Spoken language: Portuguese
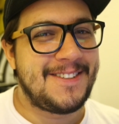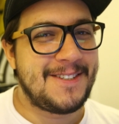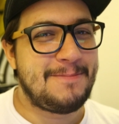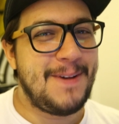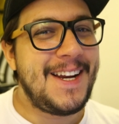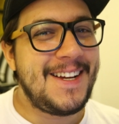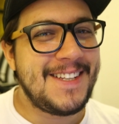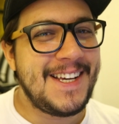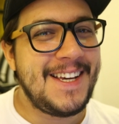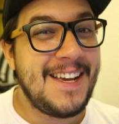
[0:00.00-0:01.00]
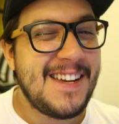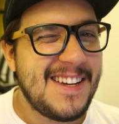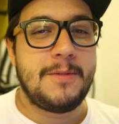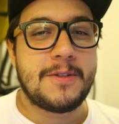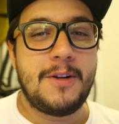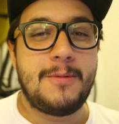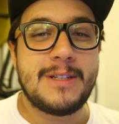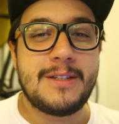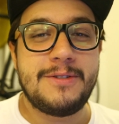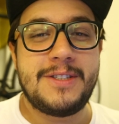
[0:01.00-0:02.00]
Tô esperando, hein? Umas
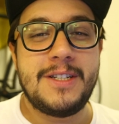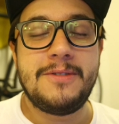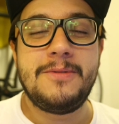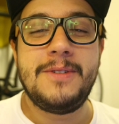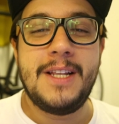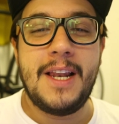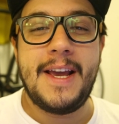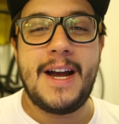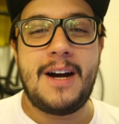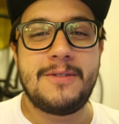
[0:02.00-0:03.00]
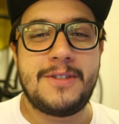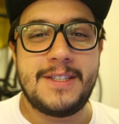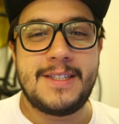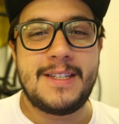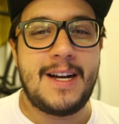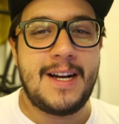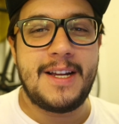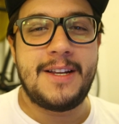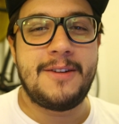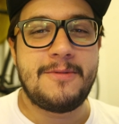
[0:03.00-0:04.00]
colaborações tanto em layout,
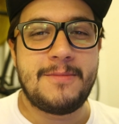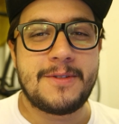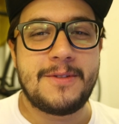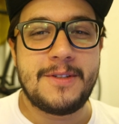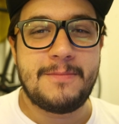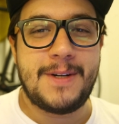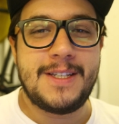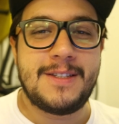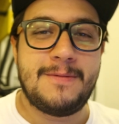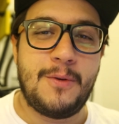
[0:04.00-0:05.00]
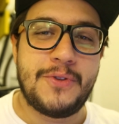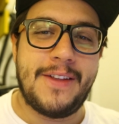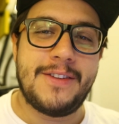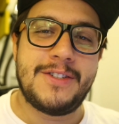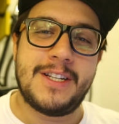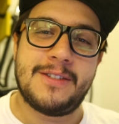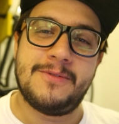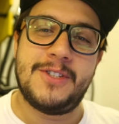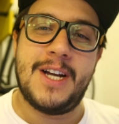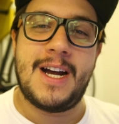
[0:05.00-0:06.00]
design, algumas coisas mais voltadas à
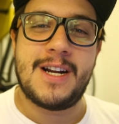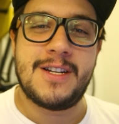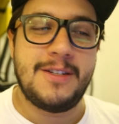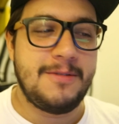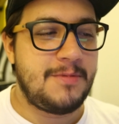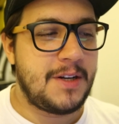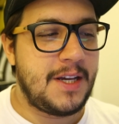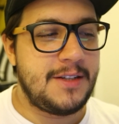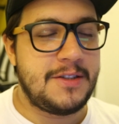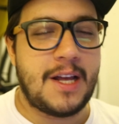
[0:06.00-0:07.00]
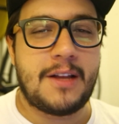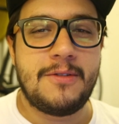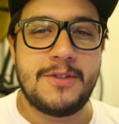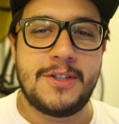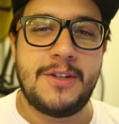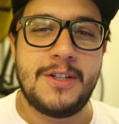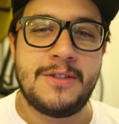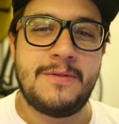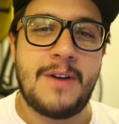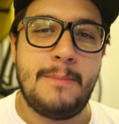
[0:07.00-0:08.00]
direção de arte, porque a de tecnologia eu
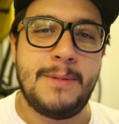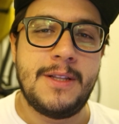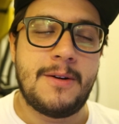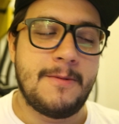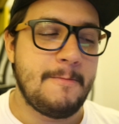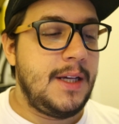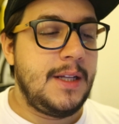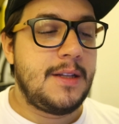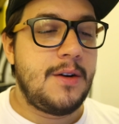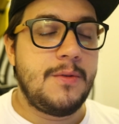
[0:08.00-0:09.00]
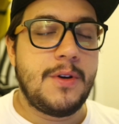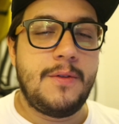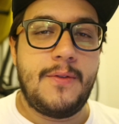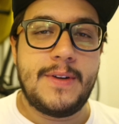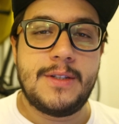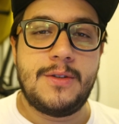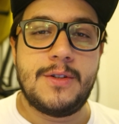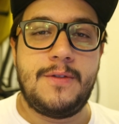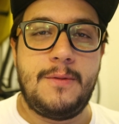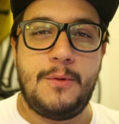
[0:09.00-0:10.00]
resolvo rapidão. Então o que eu vou fazer
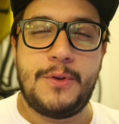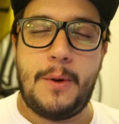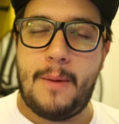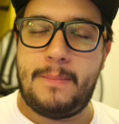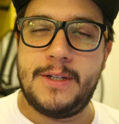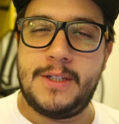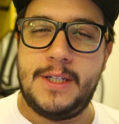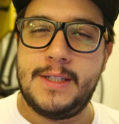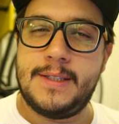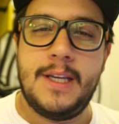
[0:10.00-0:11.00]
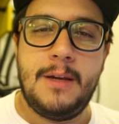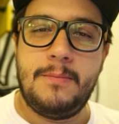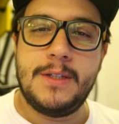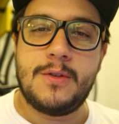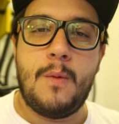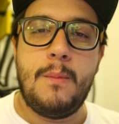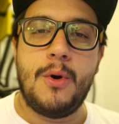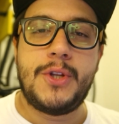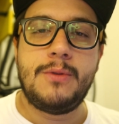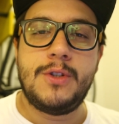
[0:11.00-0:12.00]
hoje? Vamos montar uma pagininha simples com um
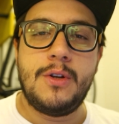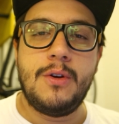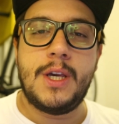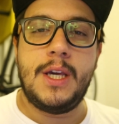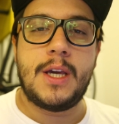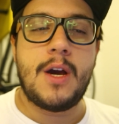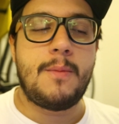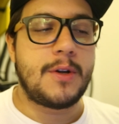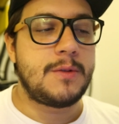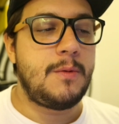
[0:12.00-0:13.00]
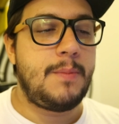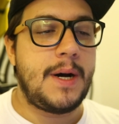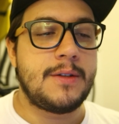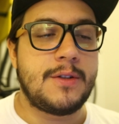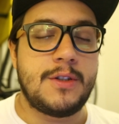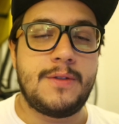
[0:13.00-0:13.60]
botão de login, que é o próximo passo. A